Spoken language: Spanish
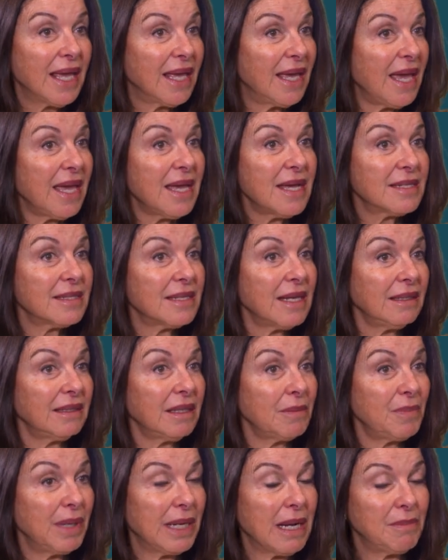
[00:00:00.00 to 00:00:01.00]
¿Qué es el
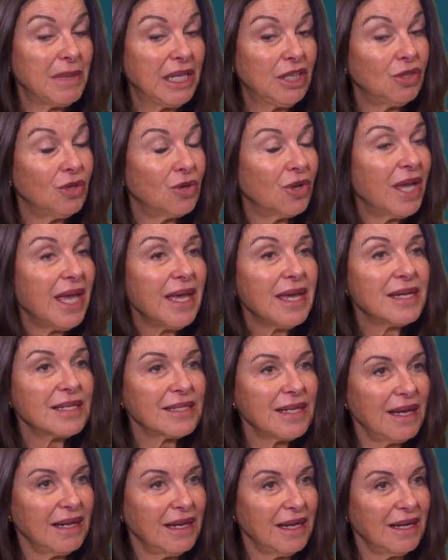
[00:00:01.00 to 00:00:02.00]
temperamento? ¿Qué
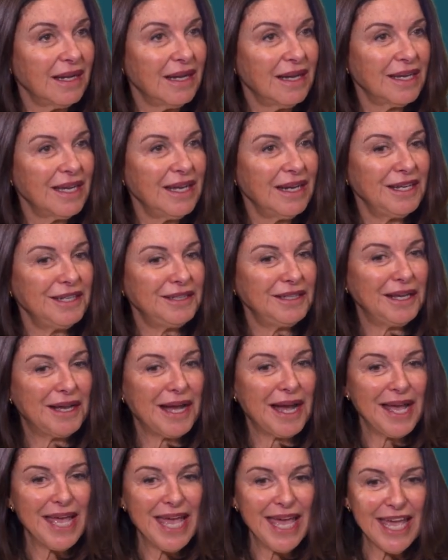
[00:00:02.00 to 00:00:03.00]
es la carga
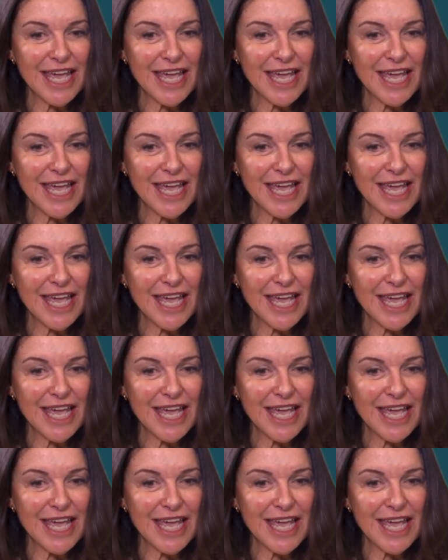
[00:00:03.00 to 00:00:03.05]
genética?